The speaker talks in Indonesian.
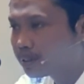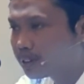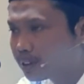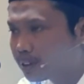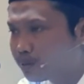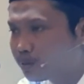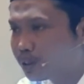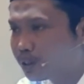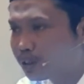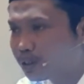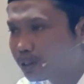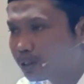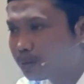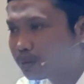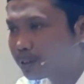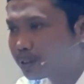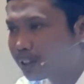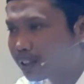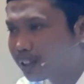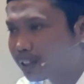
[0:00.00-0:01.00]
kita bulan
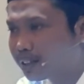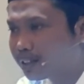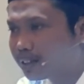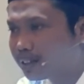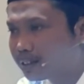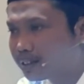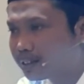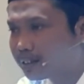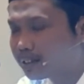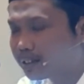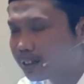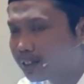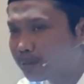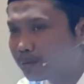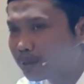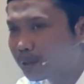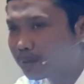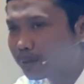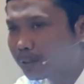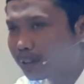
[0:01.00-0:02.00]
rajab sekarang ini tanggal
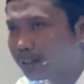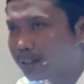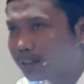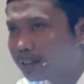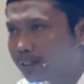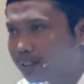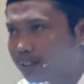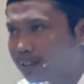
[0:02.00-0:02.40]
berapa nih?